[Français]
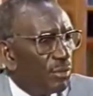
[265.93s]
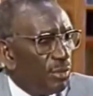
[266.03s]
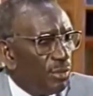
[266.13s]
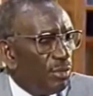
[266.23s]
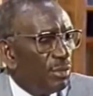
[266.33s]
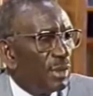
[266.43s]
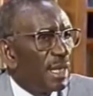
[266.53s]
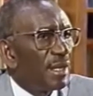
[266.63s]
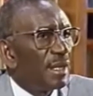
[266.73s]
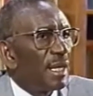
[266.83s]
connu
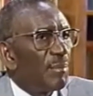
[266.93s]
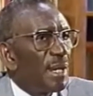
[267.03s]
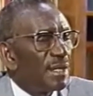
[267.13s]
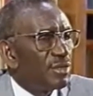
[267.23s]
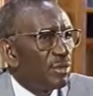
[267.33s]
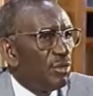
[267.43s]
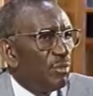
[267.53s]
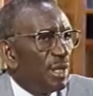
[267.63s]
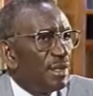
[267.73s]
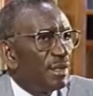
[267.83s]
l'apparition de
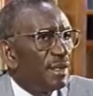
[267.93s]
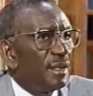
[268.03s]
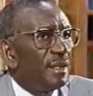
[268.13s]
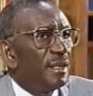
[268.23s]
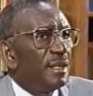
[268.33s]
l'humanité,